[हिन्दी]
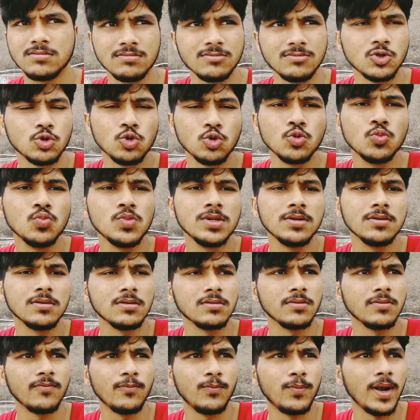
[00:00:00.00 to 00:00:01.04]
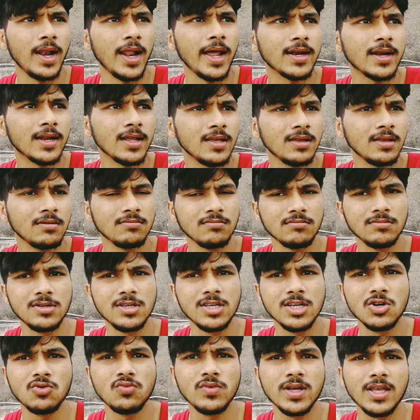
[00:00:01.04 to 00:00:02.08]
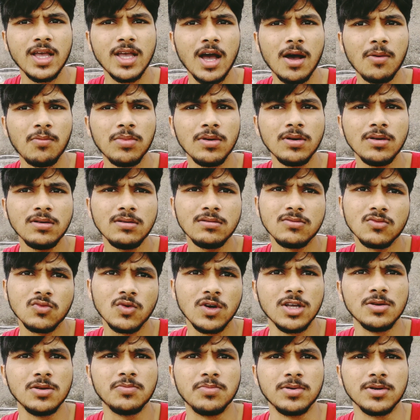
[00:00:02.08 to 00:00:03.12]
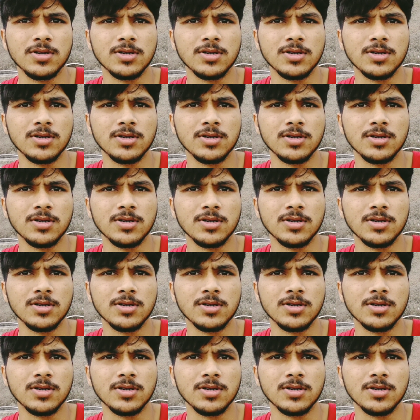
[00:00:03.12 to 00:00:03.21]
रूम फ्लैट है लिए हुए हैं यहाँ पर वहीं पर